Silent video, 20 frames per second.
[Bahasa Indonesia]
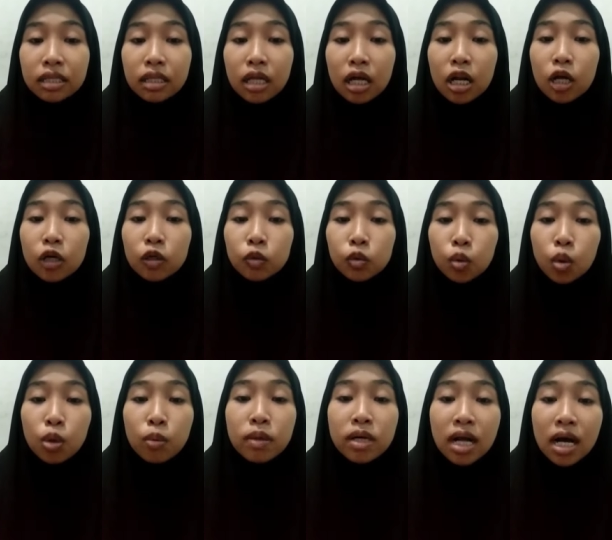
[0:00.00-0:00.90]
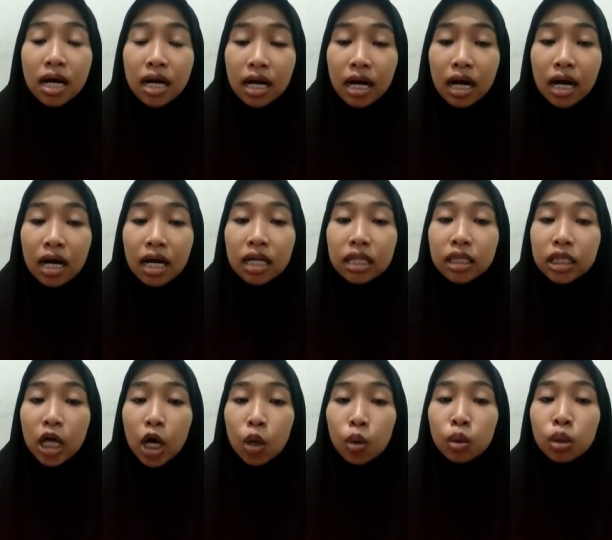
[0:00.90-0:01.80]
Talang Tua Berangka
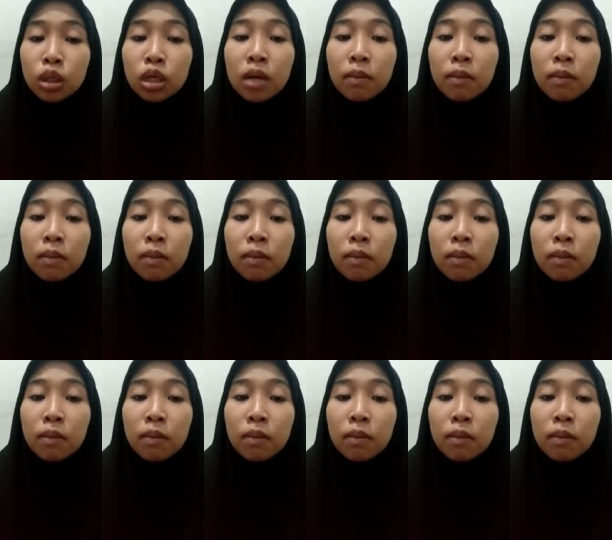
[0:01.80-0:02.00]
tahun